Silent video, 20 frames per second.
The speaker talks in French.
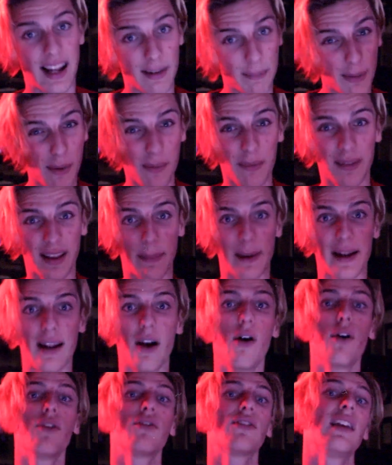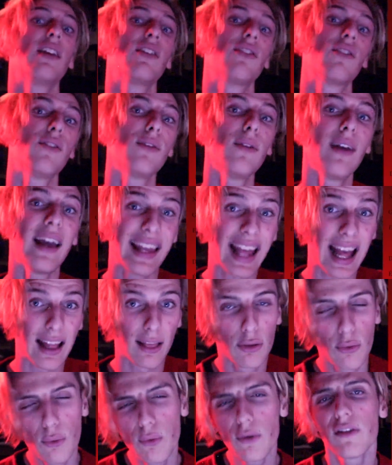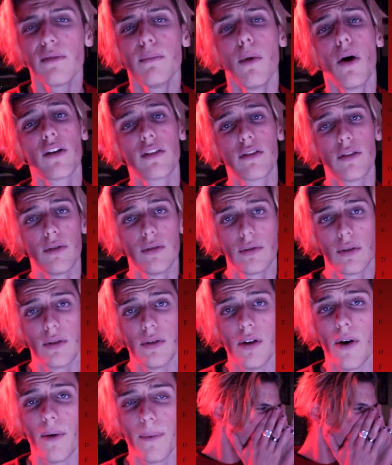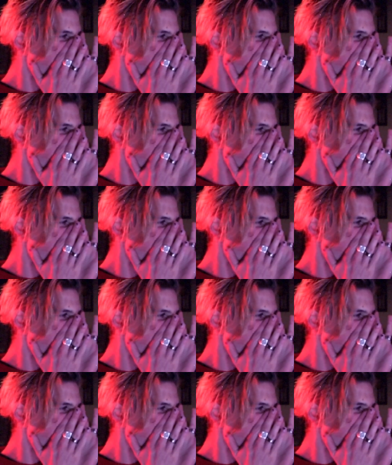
L'album s'appelle Envie déchu et il y a 12 morceaux dedans.